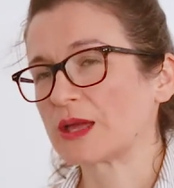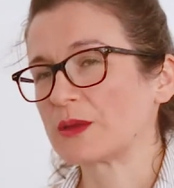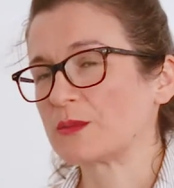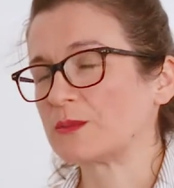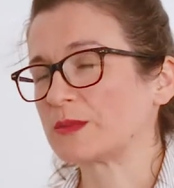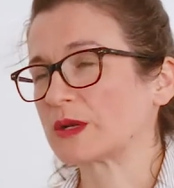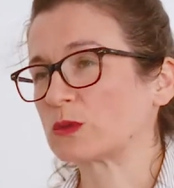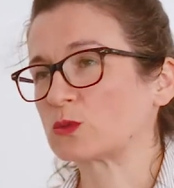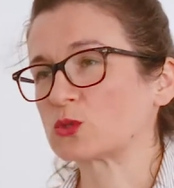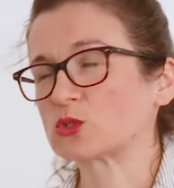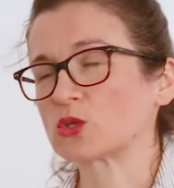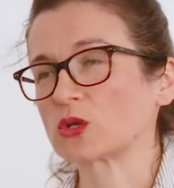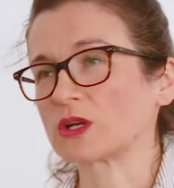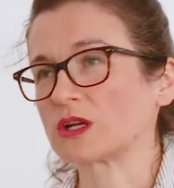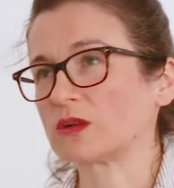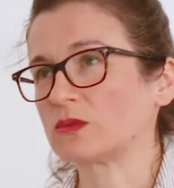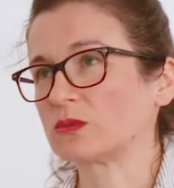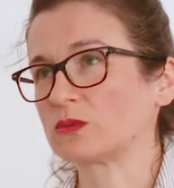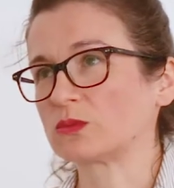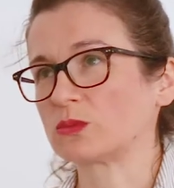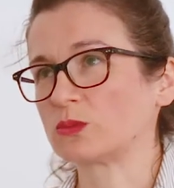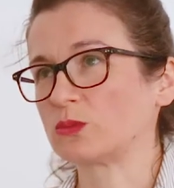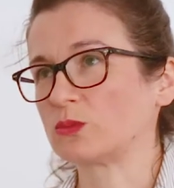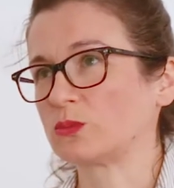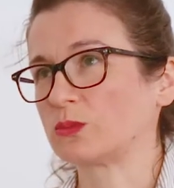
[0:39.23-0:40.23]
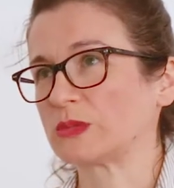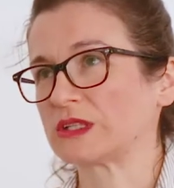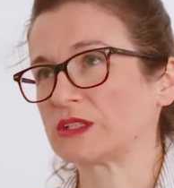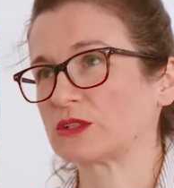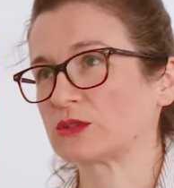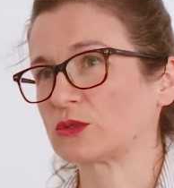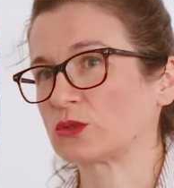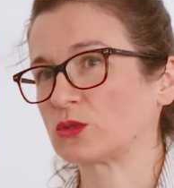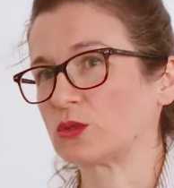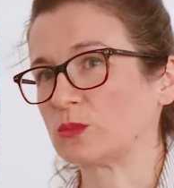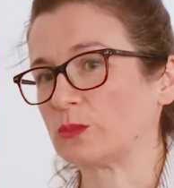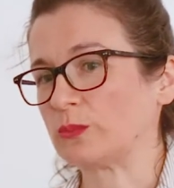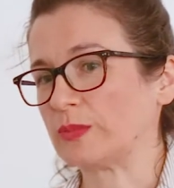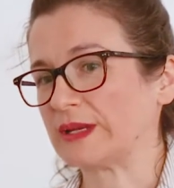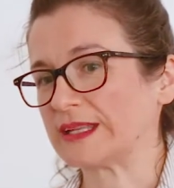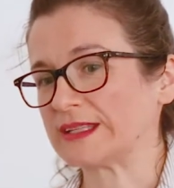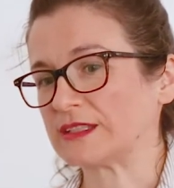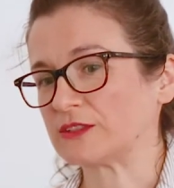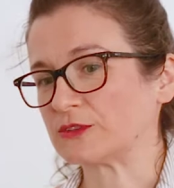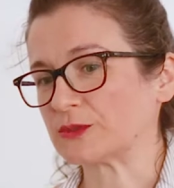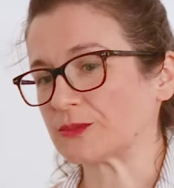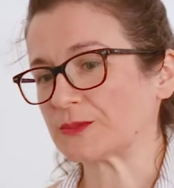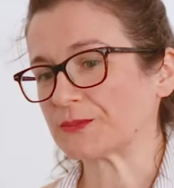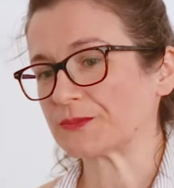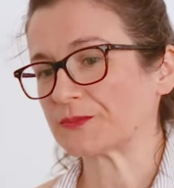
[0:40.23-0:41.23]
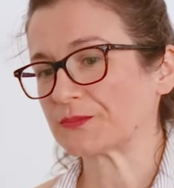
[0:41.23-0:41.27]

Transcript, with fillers: Me gustó que era un, método completo,